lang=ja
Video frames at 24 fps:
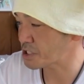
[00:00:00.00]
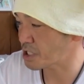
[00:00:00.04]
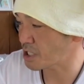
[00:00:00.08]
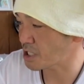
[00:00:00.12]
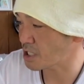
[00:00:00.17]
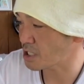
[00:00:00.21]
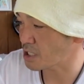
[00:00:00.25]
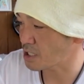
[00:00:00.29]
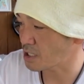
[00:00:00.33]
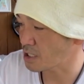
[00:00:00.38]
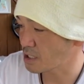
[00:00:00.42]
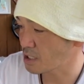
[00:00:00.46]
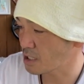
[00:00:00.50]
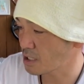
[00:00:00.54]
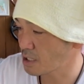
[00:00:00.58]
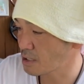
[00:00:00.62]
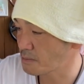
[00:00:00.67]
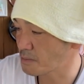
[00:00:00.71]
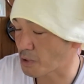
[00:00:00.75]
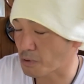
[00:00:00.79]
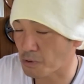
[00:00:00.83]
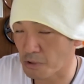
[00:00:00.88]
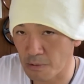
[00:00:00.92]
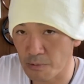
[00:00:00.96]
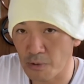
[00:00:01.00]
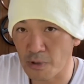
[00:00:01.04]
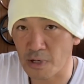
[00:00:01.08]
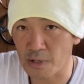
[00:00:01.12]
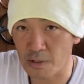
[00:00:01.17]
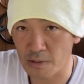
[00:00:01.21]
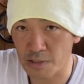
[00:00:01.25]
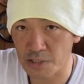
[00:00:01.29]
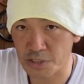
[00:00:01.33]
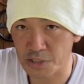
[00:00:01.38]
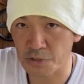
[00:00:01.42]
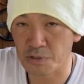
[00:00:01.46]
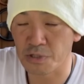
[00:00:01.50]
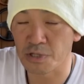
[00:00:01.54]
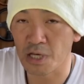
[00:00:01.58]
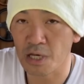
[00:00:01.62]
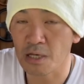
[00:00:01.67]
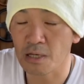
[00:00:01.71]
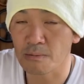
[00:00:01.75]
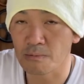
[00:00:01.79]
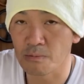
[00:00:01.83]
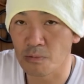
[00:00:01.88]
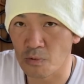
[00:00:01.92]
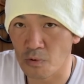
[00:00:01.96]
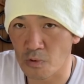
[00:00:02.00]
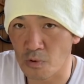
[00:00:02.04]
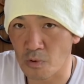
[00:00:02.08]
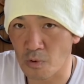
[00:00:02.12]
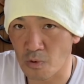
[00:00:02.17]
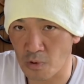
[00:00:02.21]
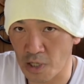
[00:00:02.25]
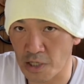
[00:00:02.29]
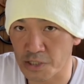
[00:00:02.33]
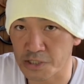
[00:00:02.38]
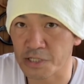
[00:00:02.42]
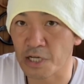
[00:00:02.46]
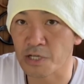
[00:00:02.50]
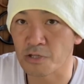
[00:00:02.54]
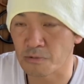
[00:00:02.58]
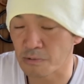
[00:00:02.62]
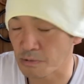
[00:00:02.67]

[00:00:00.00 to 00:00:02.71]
て、まあ、これも一緒にね、もう交換した